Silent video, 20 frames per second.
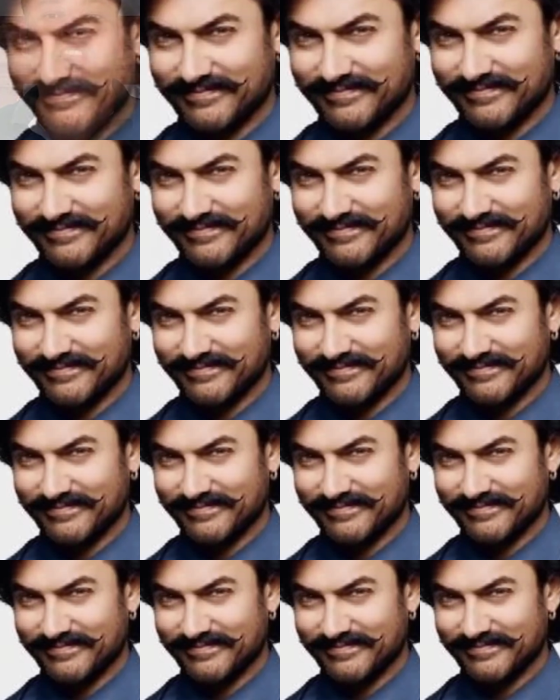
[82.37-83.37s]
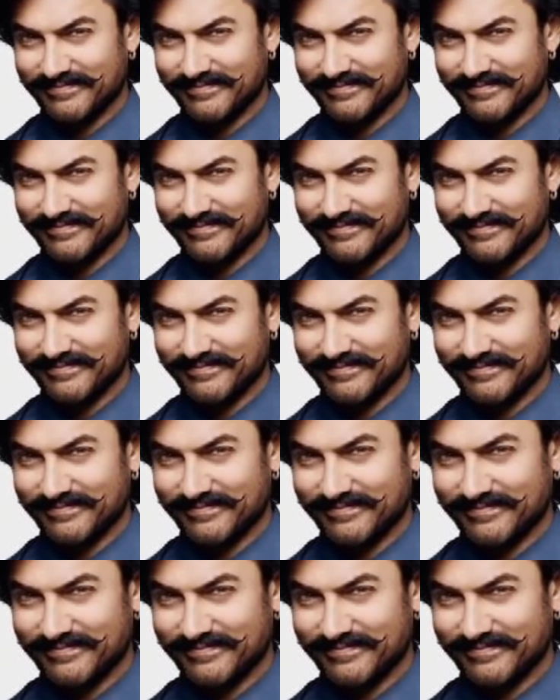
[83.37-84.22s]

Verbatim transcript: यानी कि मिस्टर आमिर खान